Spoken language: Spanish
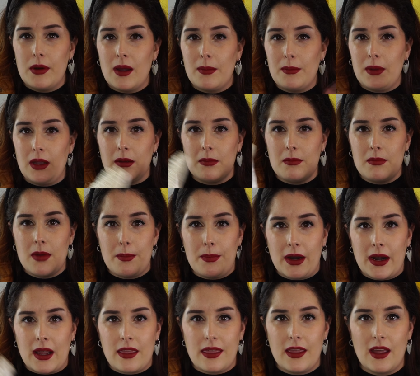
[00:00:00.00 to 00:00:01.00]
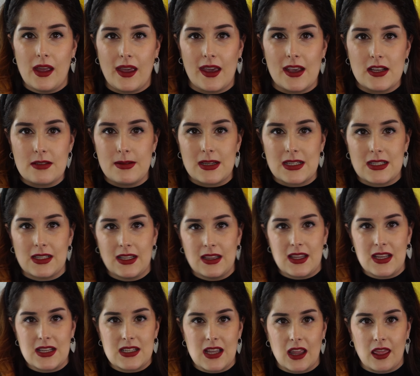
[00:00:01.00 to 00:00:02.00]
pero a mí me parece que es
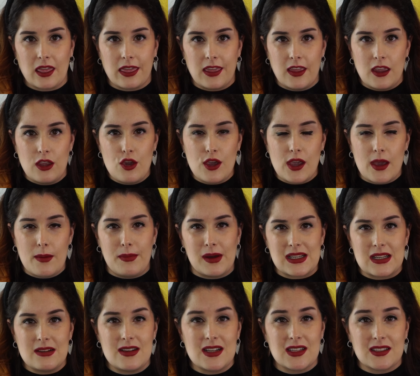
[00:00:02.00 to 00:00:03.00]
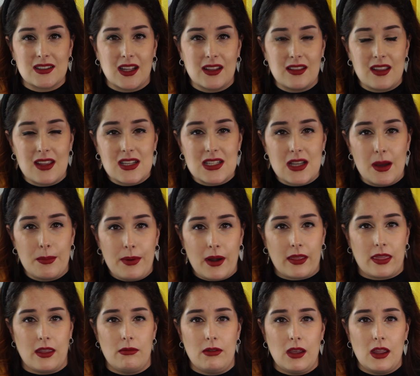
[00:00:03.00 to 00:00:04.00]
bastante sencillo y que pasa bastante
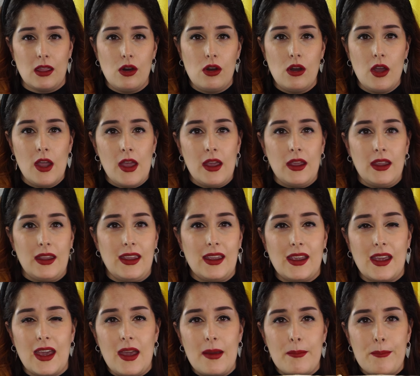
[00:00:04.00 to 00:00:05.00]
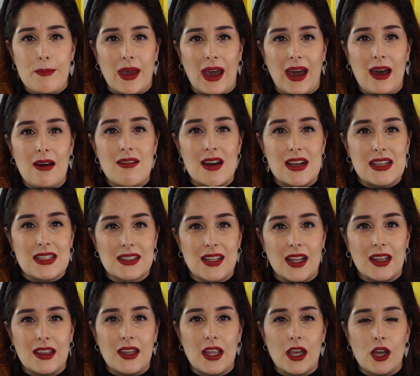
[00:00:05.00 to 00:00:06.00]
desapercibido y que pega
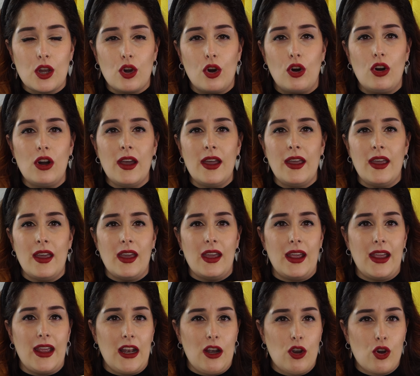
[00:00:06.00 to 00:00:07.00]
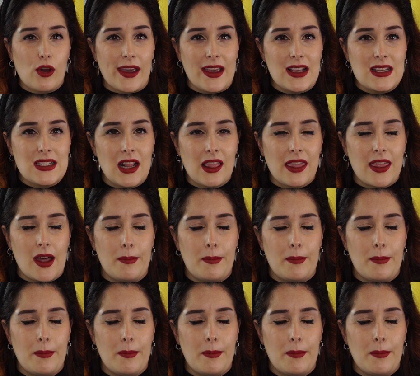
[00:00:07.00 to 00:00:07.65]
bastante con eh, lo que es el